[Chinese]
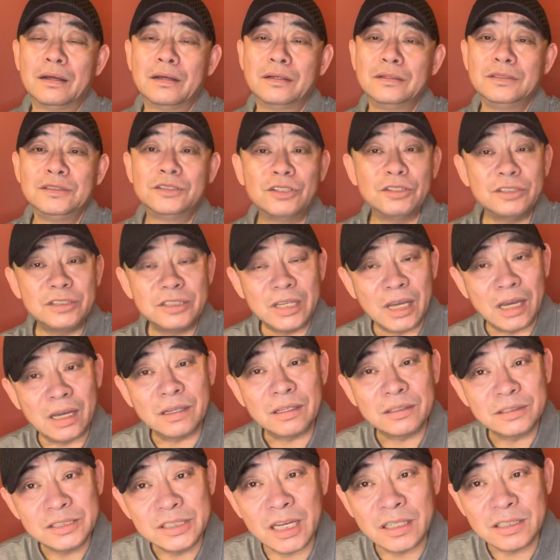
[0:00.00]
你这
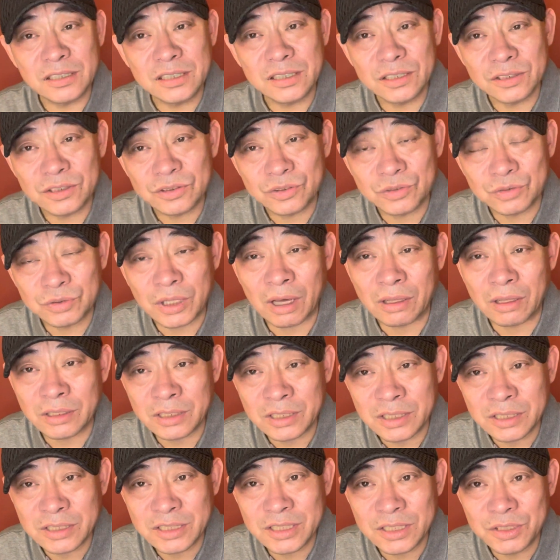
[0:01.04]
像江青主导的
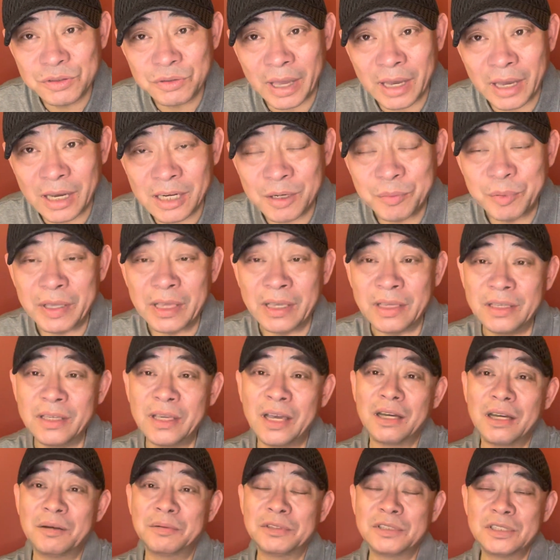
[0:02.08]
这个京剧改革不也一
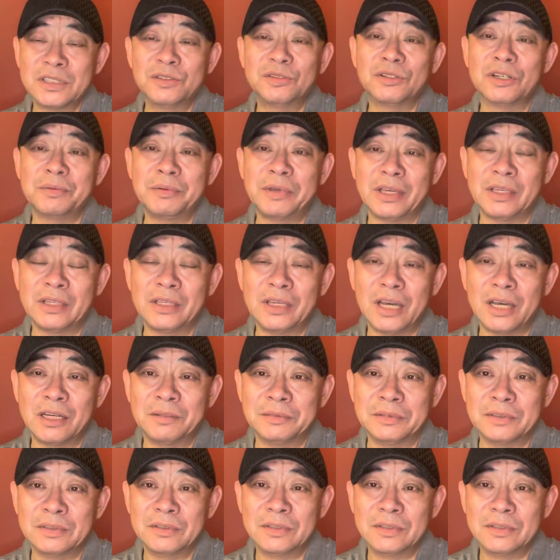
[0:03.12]
样吗？京剧革命也一样吗？